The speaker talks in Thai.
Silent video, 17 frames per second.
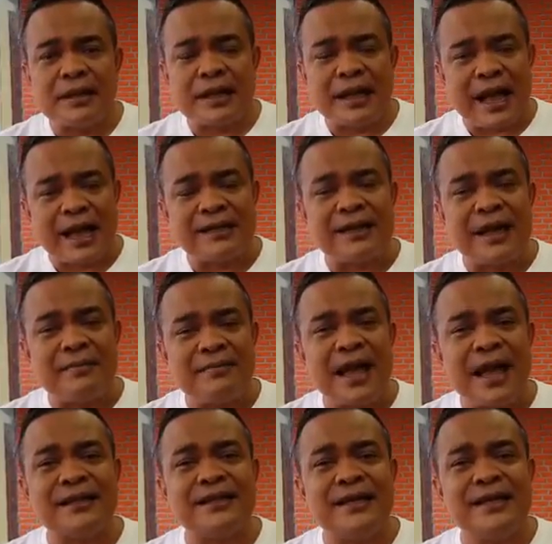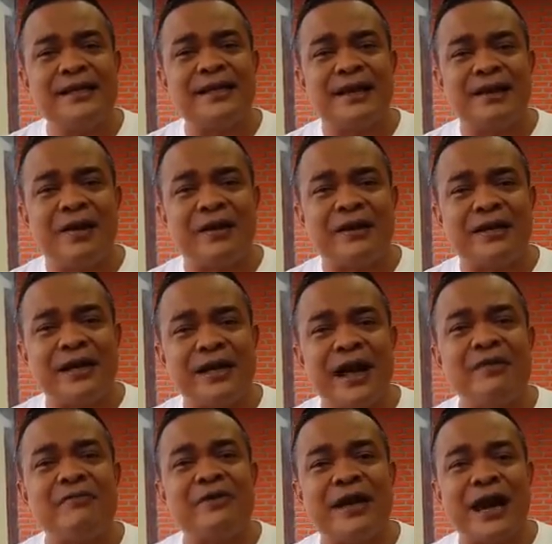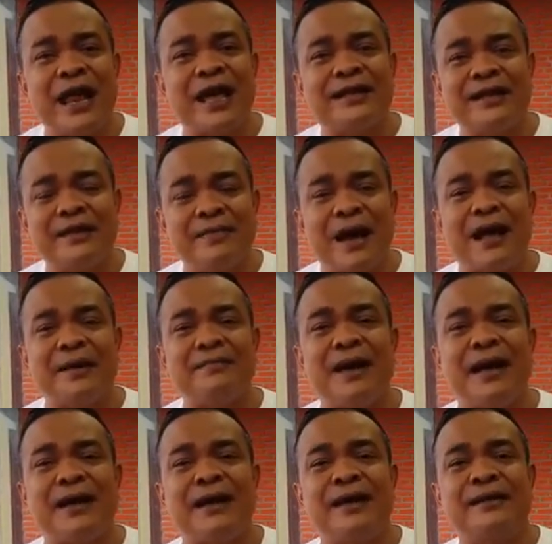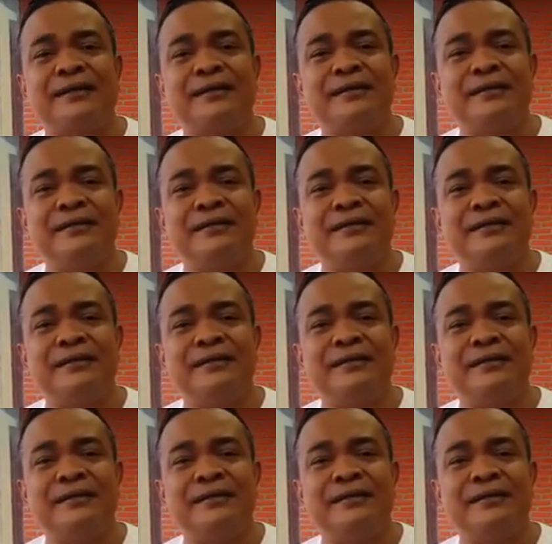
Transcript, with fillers: การทำหน้าที่ตลอดระยะเวลาที่ผ่านมานั้น